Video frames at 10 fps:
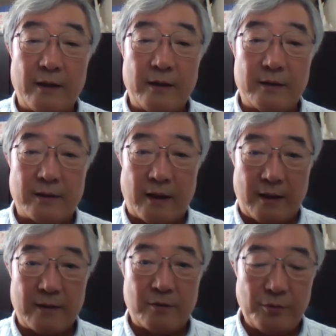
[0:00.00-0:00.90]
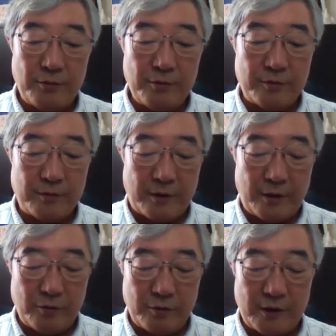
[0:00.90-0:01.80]
いったという
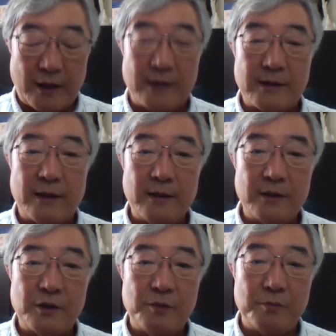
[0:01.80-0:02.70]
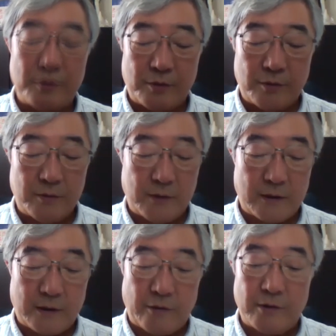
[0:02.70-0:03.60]
非常に多彩な人物
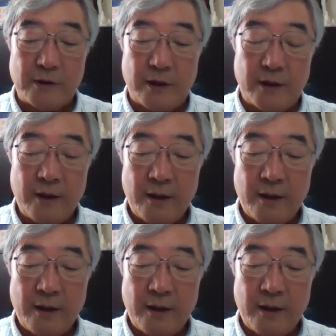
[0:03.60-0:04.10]
だったりですね。